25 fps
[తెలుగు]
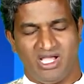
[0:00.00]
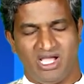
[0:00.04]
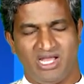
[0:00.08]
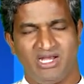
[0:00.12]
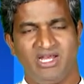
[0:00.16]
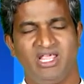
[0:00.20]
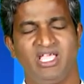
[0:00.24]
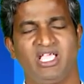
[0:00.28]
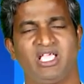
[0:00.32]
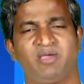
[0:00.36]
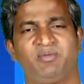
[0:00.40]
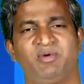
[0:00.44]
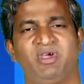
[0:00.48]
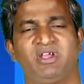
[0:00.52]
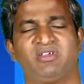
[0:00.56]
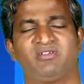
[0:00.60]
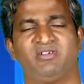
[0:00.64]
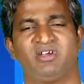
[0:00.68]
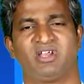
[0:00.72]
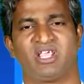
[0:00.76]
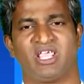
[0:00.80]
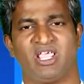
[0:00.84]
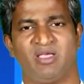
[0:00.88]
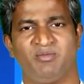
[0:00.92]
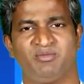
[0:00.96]

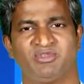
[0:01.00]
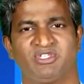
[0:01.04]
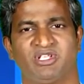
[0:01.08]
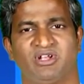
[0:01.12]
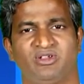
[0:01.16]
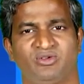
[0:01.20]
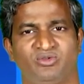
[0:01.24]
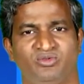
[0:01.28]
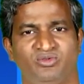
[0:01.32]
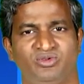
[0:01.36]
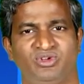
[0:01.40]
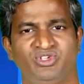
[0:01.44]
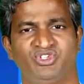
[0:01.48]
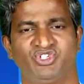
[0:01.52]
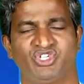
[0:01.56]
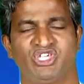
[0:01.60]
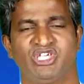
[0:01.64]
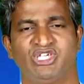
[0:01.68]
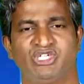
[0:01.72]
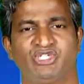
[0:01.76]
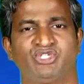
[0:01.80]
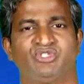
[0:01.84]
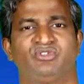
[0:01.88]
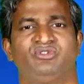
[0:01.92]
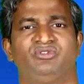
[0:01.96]
అనేకమైనటువంటి హింసలకు గురి
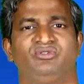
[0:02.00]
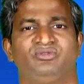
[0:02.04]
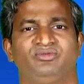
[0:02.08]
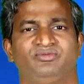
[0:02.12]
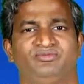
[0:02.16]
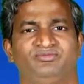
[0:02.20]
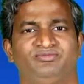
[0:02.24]
చేస్తూ